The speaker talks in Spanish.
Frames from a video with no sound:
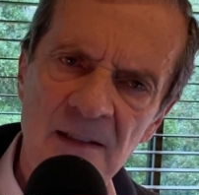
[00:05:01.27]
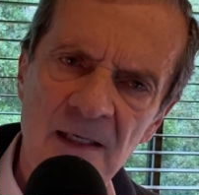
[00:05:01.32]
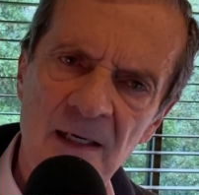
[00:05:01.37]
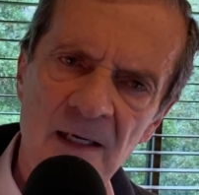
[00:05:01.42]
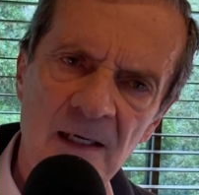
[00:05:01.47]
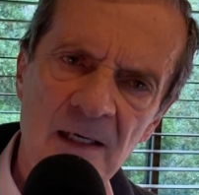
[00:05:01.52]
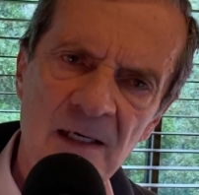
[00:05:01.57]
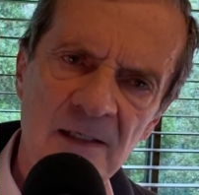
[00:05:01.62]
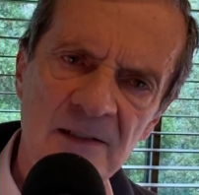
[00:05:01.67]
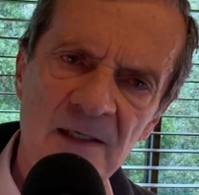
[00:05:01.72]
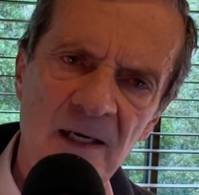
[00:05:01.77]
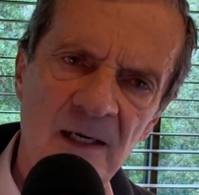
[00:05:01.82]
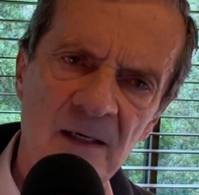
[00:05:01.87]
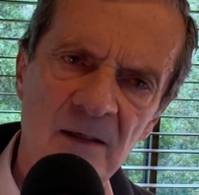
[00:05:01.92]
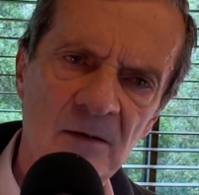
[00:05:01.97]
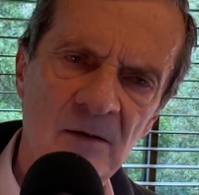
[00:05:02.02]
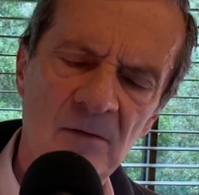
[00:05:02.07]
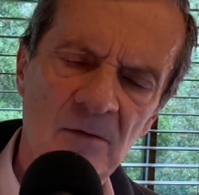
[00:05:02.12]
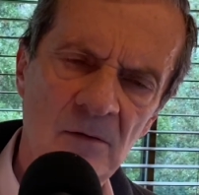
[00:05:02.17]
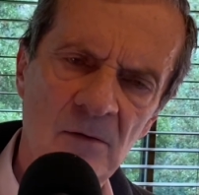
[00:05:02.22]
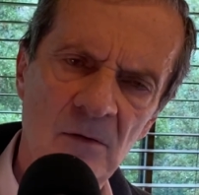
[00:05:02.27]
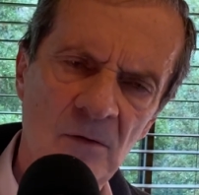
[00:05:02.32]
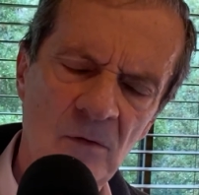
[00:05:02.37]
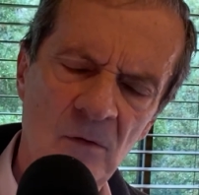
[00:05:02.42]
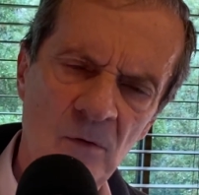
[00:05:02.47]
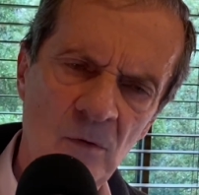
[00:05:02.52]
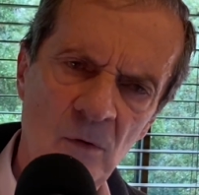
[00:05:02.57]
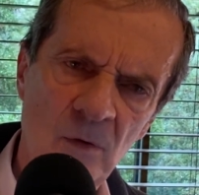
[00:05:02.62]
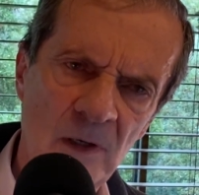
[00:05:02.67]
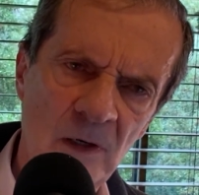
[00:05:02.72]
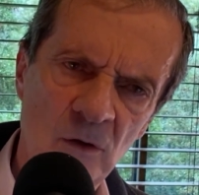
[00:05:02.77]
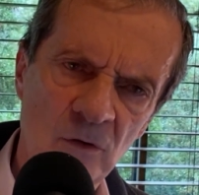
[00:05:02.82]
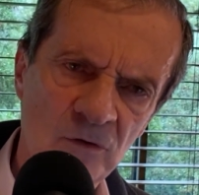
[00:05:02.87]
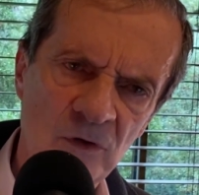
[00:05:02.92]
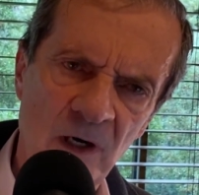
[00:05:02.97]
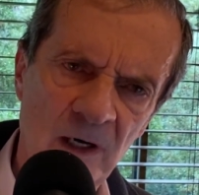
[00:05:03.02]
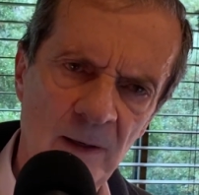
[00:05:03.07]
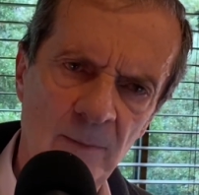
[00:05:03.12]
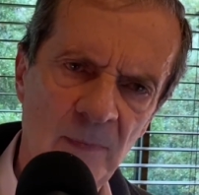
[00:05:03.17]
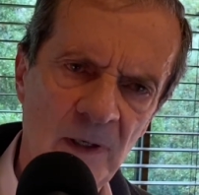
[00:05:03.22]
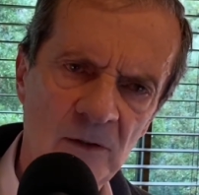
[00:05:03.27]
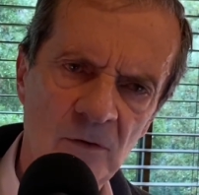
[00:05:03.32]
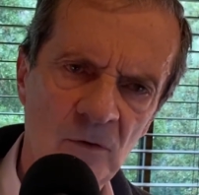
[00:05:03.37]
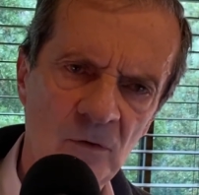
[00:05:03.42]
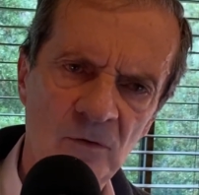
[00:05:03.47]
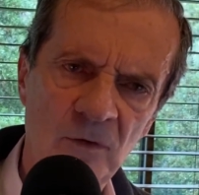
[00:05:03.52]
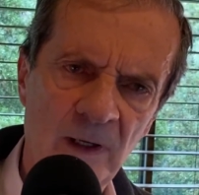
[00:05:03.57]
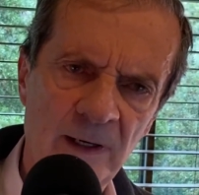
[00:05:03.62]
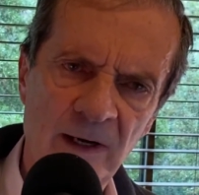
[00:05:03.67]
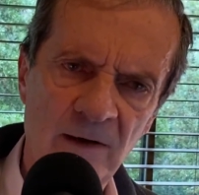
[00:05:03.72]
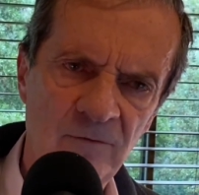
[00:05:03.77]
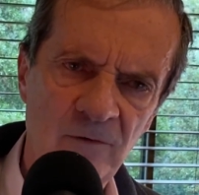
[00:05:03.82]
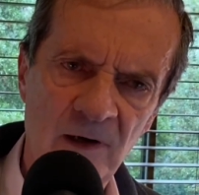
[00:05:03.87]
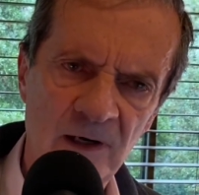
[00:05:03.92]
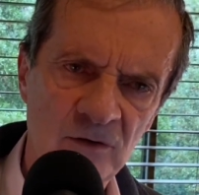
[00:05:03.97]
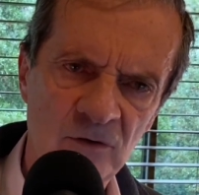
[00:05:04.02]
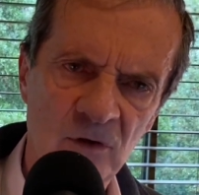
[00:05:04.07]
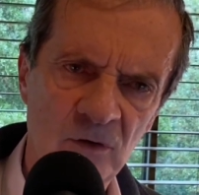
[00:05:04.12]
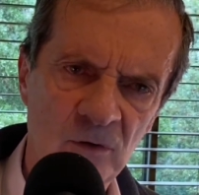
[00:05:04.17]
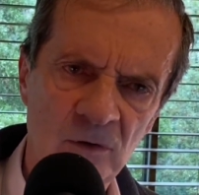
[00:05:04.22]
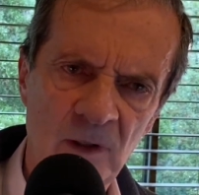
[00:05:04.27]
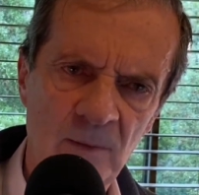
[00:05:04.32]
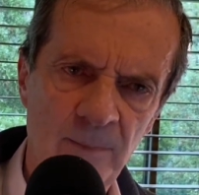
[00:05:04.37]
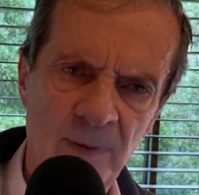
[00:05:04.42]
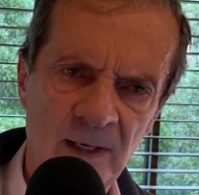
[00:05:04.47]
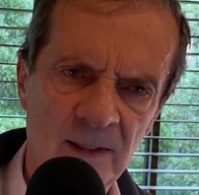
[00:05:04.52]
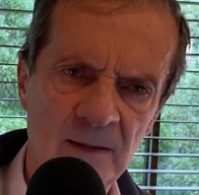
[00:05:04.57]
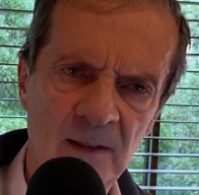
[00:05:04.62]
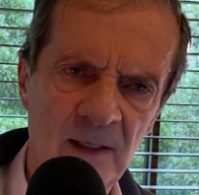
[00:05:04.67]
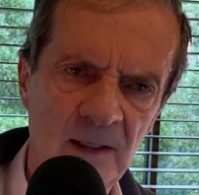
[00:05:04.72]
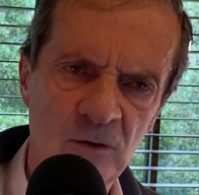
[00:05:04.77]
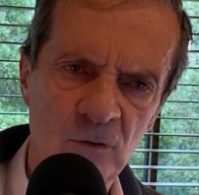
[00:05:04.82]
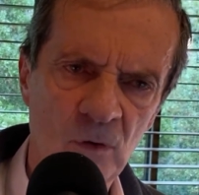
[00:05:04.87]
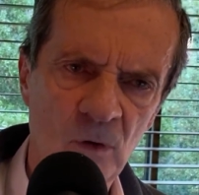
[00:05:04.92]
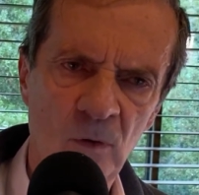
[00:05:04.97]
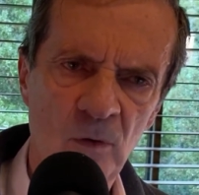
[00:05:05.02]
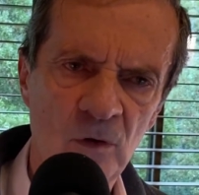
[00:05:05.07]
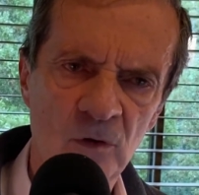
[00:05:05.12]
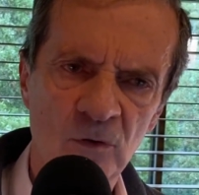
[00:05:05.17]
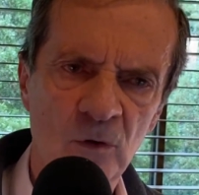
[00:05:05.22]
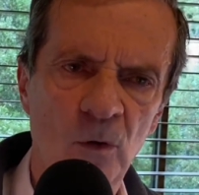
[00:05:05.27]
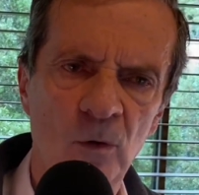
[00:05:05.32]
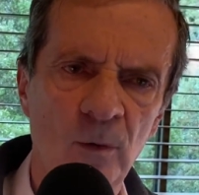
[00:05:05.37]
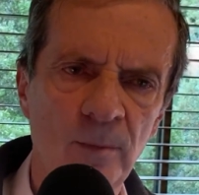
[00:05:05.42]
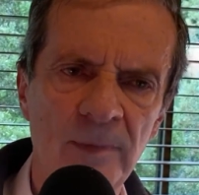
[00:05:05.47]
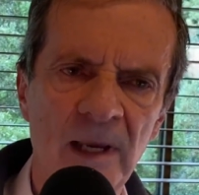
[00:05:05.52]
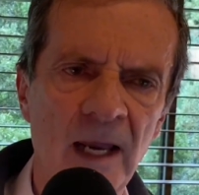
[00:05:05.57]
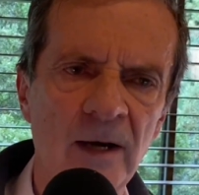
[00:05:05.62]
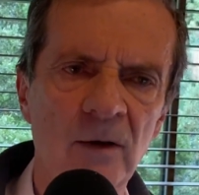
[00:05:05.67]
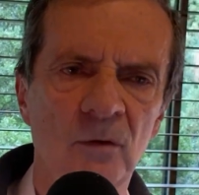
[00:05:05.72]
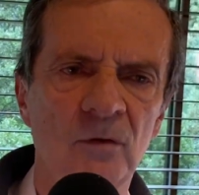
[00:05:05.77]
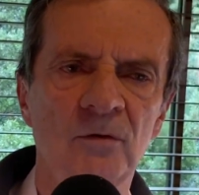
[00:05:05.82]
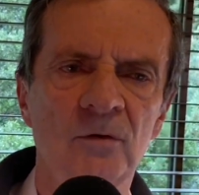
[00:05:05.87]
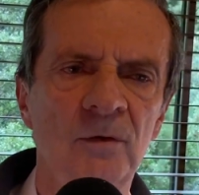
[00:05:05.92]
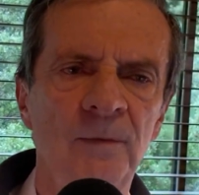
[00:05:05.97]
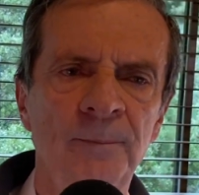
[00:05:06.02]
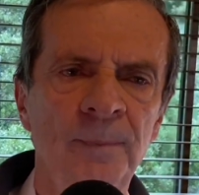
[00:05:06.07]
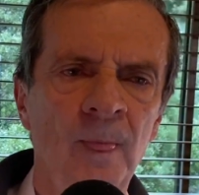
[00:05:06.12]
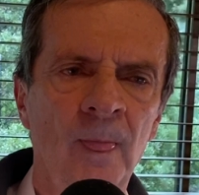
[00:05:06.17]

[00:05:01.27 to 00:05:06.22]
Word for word: tiene que ser uno de los elementos de reflexión de parte de todos los colombianos